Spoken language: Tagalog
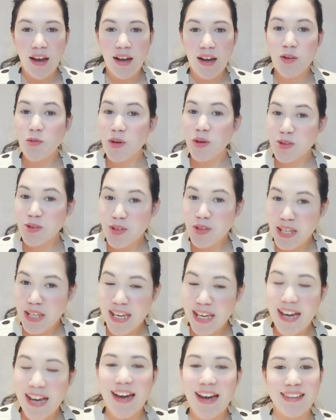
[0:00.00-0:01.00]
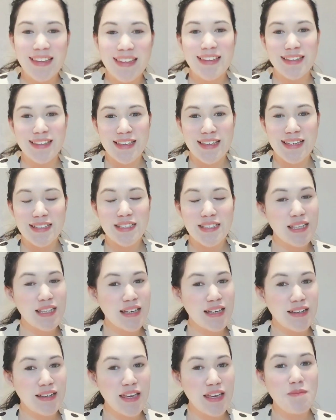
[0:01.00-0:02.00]
Ang kwentong ihahatid natin
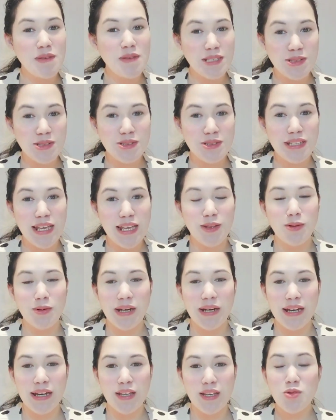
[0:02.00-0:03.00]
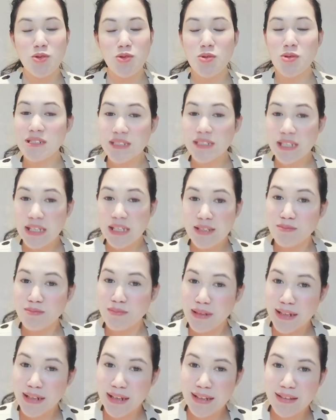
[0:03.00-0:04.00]
sa episode na ito ay tungkol sa
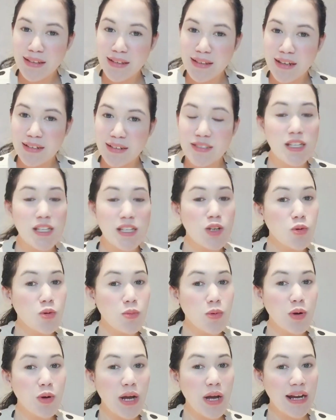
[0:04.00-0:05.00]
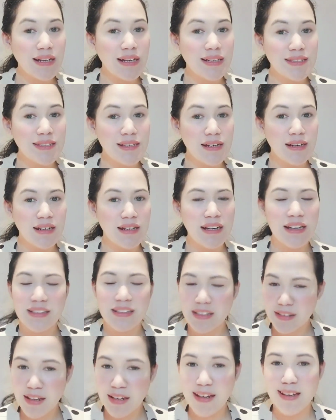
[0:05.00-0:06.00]
isang binatang sinubok ang kanyang
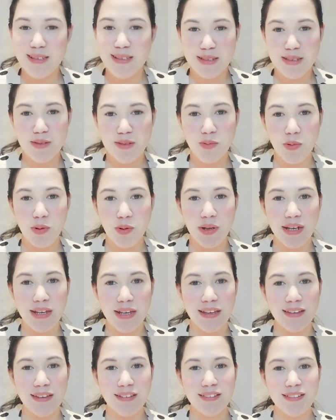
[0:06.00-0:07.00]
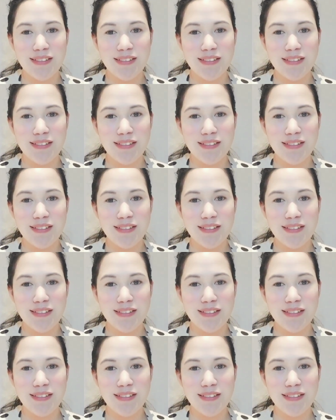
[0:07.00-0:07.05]
katatagan sa buhay